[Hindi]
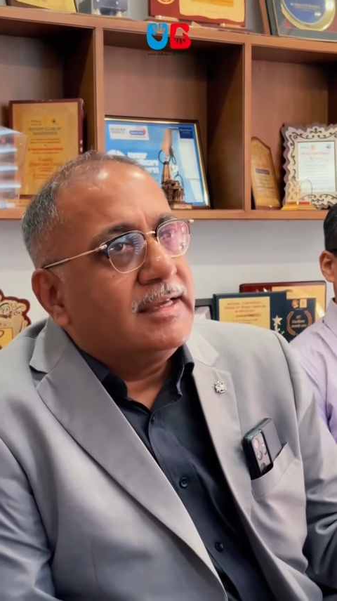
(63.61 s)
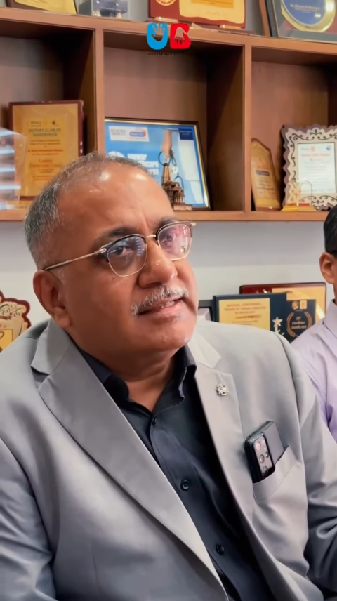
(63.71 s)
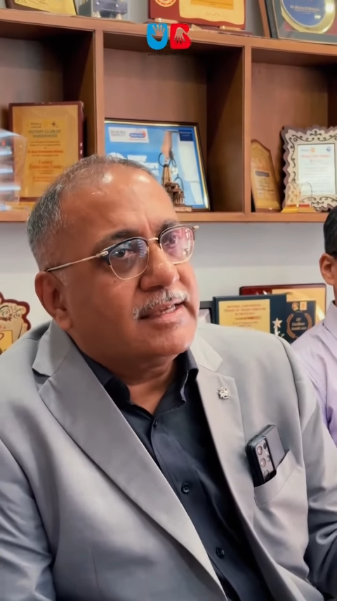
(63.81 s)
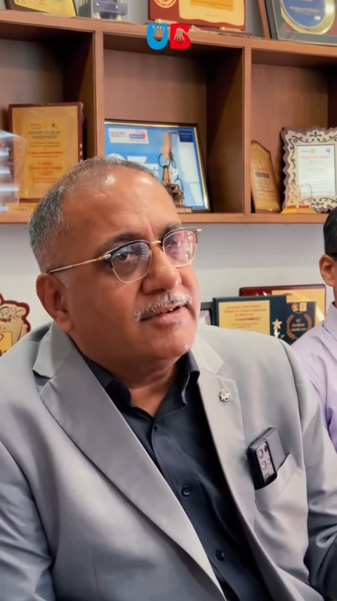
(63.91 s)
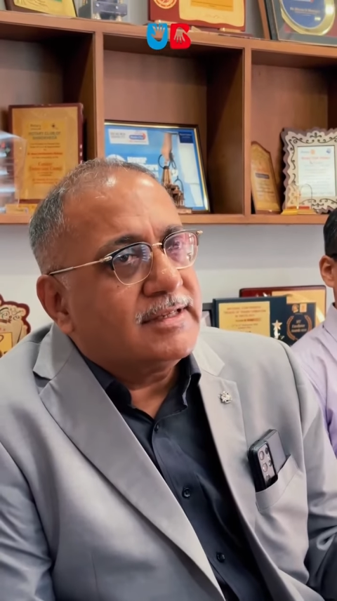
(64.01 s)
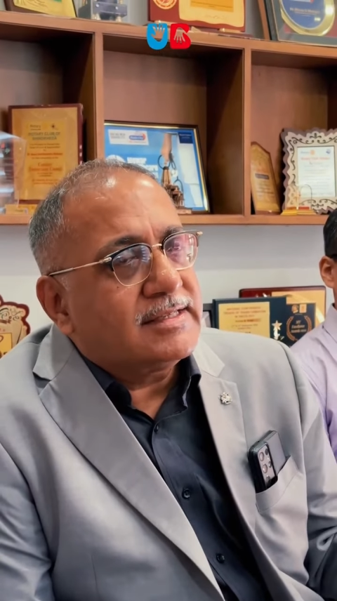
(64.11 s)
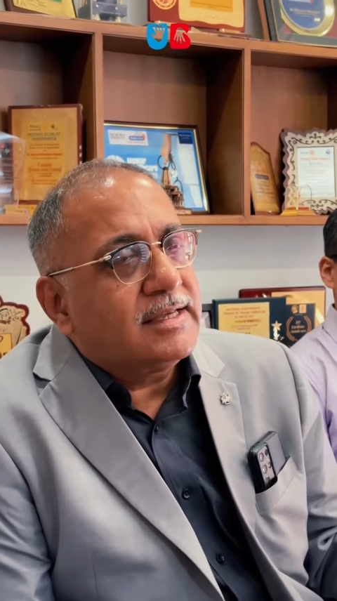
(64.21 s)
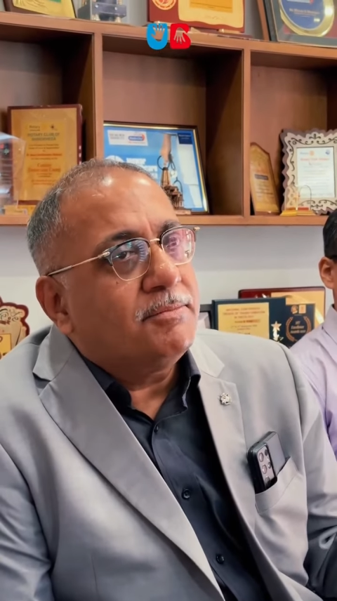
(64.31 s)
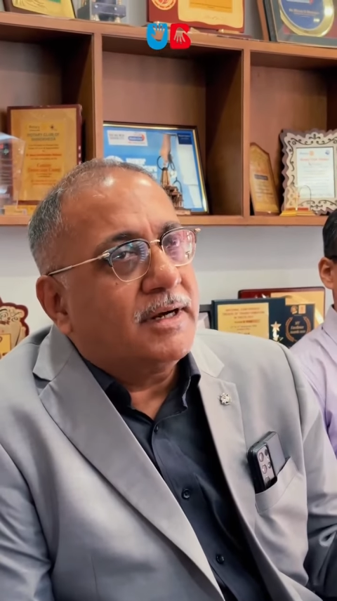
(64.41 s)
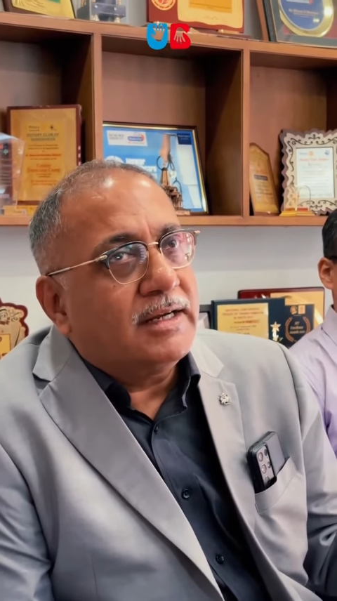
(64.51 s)
इसकी वजह
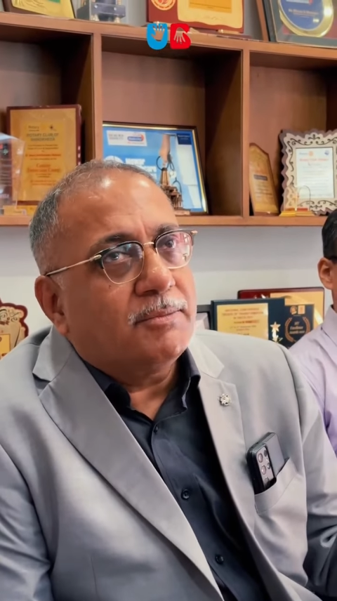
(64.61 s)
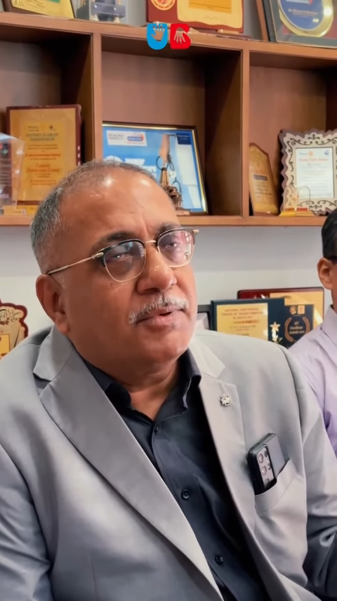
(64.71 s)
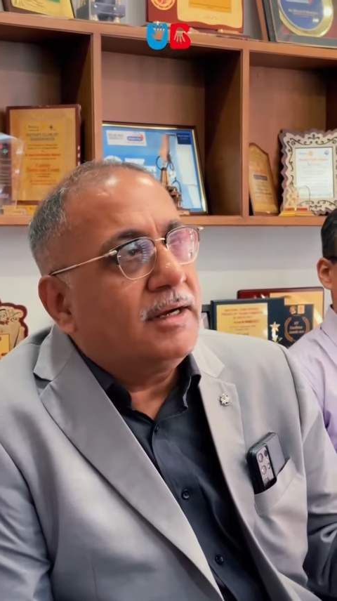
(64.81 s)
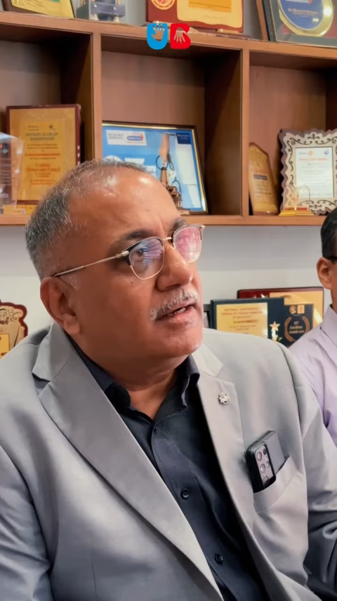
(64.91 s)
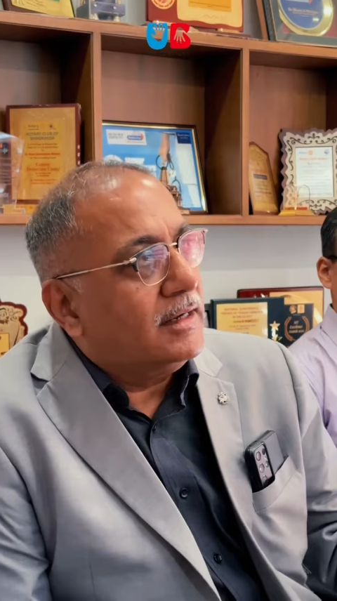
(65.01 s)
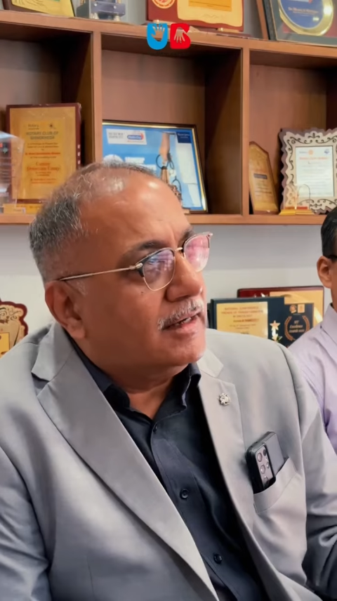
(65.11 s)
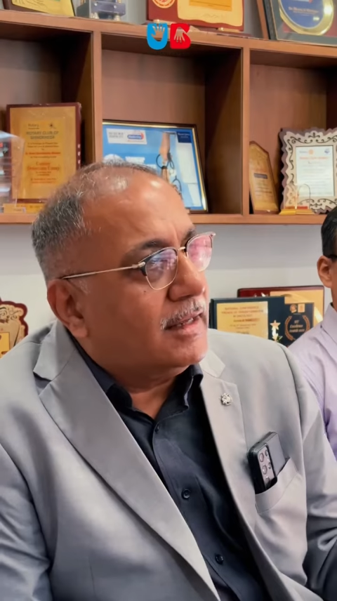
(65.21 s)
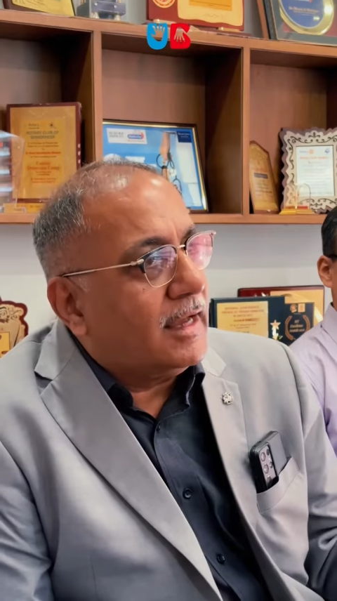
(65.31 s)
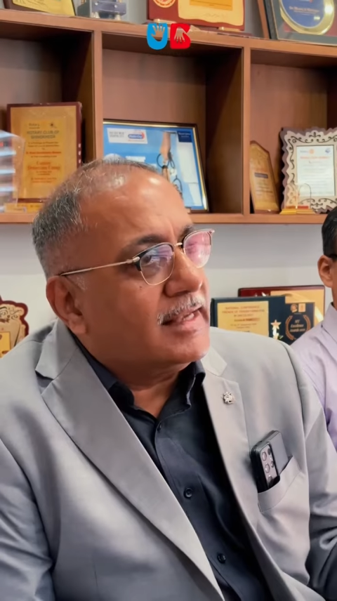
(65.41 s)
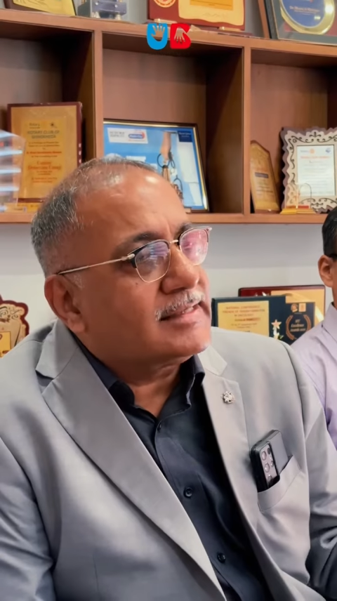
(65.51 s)
से मल्टीपल
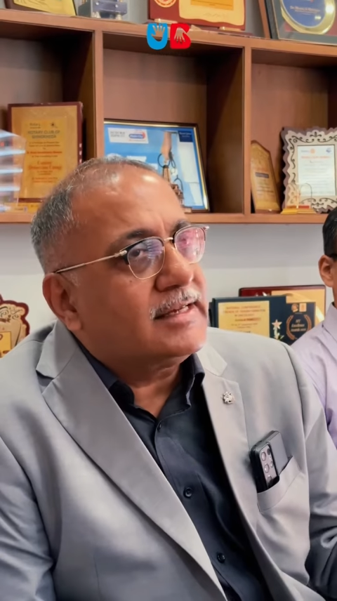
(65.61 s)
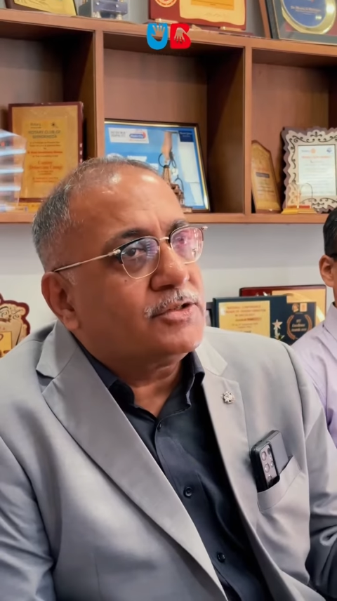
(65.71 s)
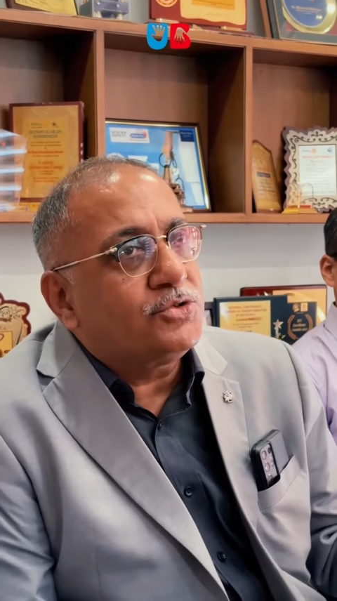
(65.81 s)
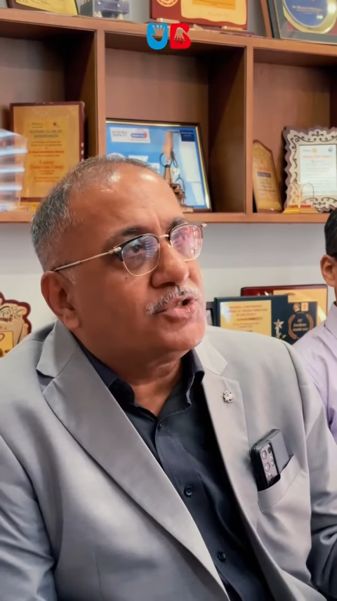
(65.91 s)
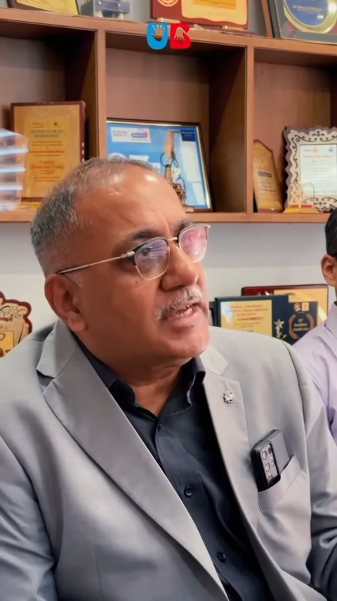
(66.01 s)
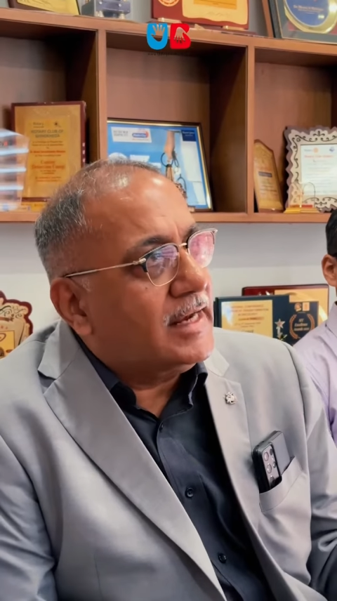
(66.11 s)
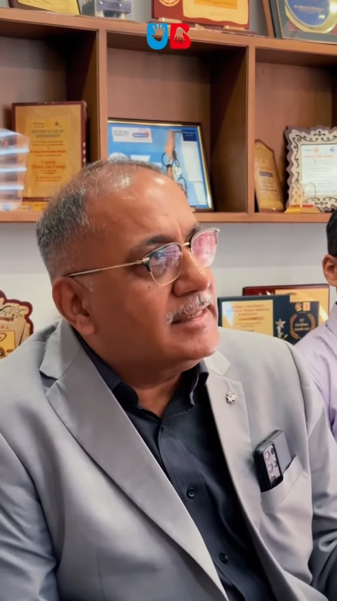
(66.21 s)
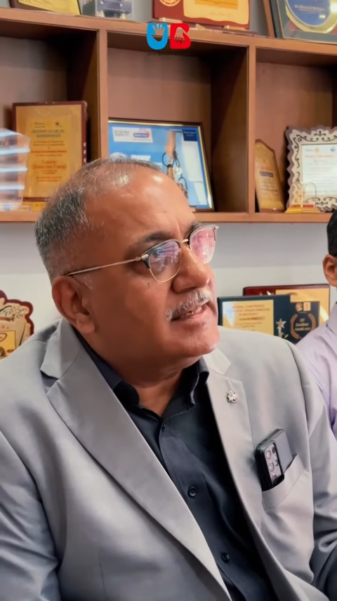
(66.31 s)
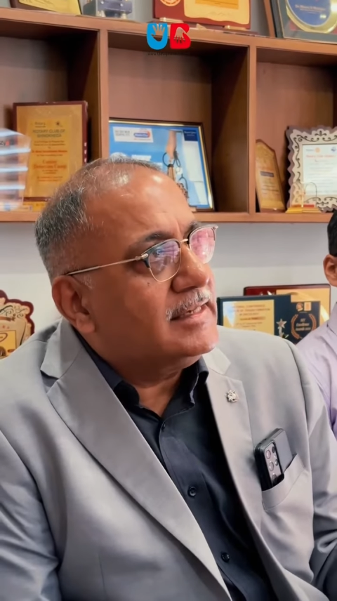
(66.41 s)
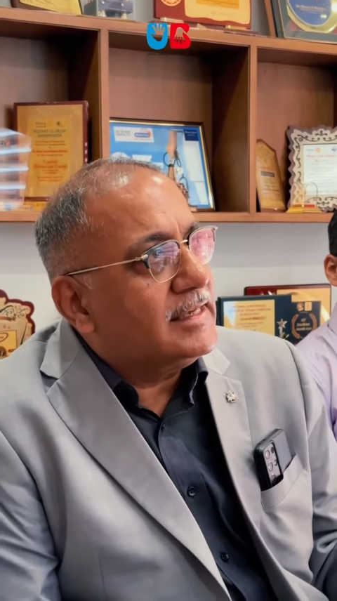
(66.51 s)
खासकर जो
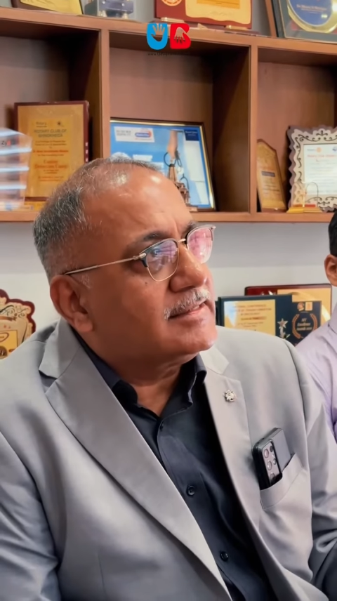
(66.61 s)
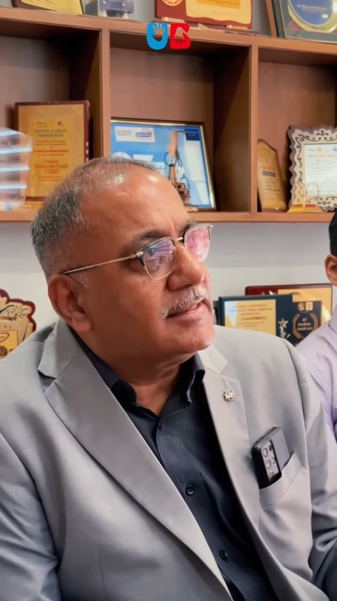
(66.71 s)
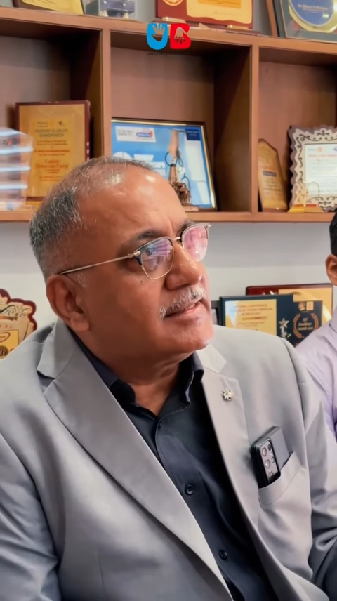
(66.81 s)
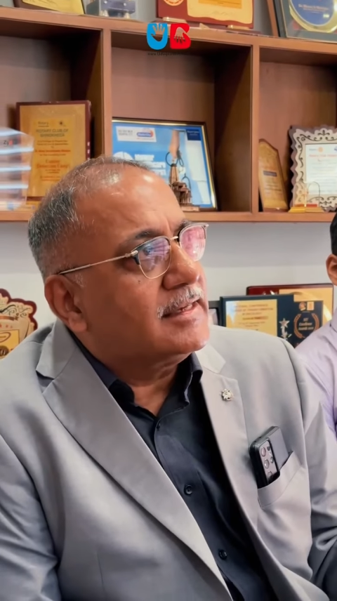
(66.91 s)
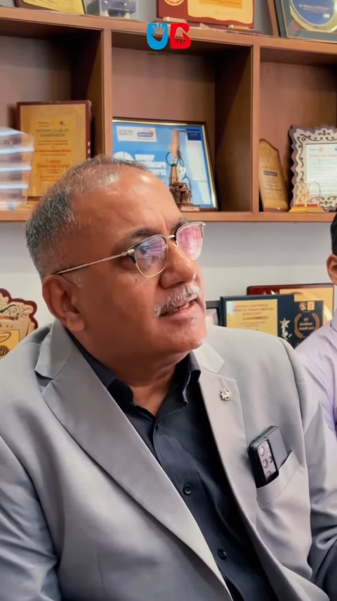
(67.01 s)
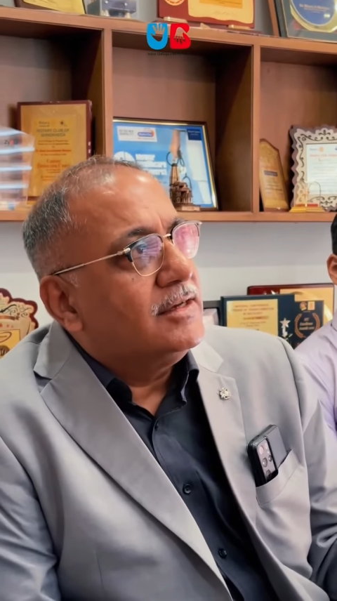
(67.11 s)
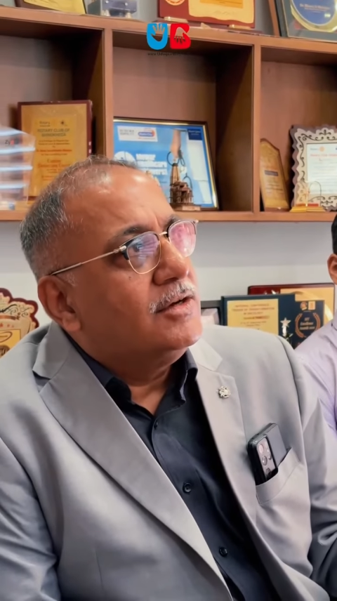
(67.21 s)
चैलेंजिंग केसेस है